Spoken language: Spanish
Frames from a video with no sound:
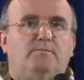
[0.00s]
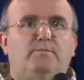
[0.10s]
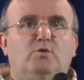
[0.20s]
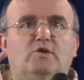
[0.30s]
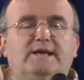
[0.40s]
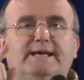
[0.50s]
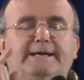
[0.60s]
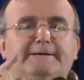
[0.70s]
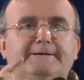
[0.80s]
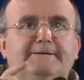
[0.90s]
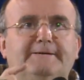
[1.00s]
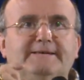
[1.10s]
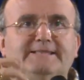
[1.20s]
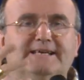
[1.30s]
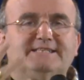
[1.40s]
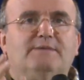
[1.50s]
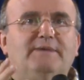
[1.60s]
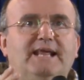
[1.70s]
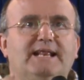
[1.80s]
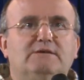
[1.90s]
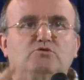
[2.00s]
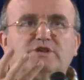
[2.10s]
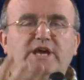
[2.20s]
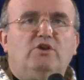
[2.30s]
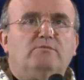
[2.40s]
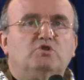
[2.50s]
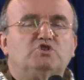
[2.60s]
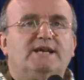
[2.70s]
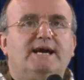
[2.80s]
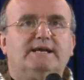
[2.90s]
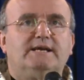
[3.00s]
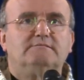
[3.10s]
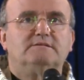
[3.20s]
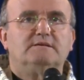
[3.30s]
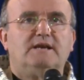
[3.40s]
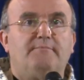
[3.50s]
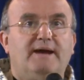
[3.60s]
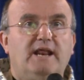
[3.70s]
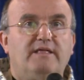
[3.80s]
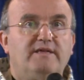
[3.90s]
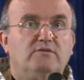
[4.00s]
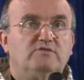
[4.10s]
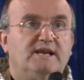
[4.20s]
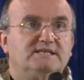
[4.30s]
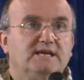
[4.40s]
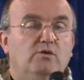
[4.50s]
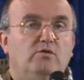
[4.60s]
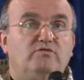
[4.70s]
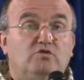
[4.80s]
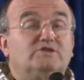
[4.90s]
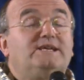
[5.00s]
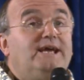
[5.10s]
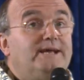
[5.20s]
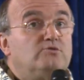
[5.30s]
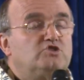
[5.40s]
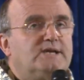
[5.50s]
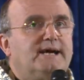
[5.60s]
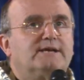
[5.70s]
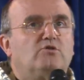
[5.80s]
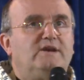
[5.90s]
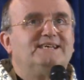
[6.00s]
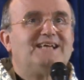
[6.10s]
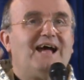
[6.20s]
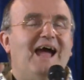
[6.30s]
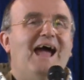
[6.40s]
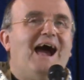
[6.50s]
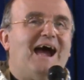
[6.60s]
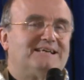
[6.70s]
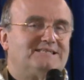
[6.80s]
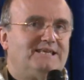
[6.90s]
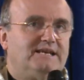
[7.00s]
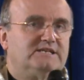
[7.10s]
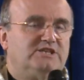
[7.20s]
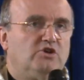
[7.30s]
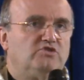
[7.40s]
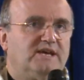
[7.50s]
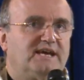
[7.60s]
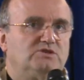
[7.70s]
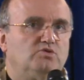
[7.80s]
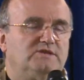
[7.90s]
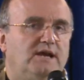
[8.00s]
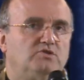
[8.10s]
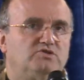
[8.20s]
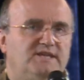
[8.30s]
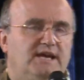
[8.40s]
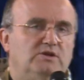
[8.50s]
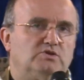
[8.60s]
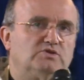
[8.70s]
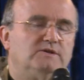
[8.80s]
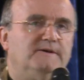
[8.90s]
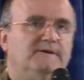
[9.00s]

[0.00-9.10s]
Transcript: porque de esta manera os quiero mostrar, la Madre de Dios de la Salud nos quiere mostrar con esa ascensión de Jesús a los cielos,